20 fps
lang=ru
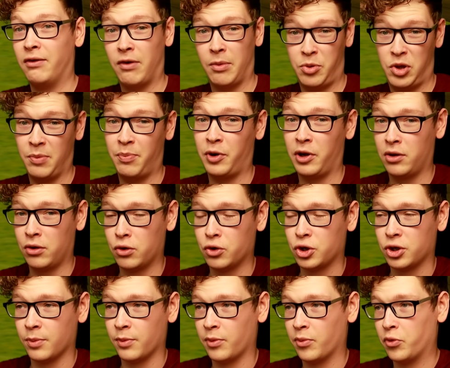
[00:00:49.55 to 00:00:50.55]
и вообще
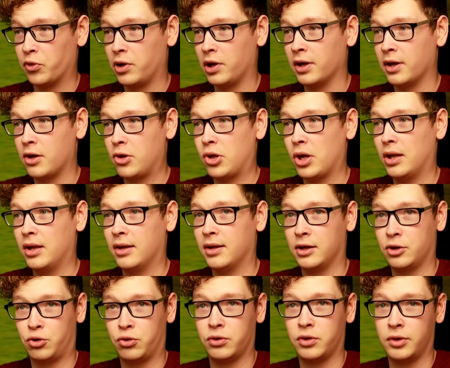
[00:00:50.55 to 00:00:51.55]
предложим ему для начала
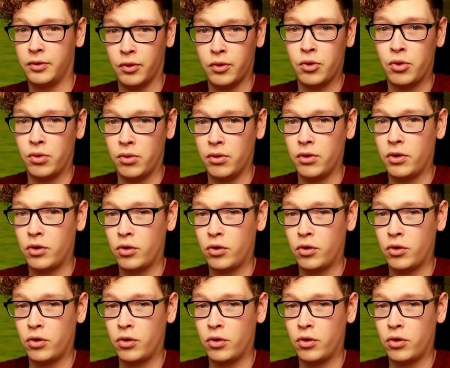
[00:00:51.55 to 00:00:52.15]
нашу сегодняшнюю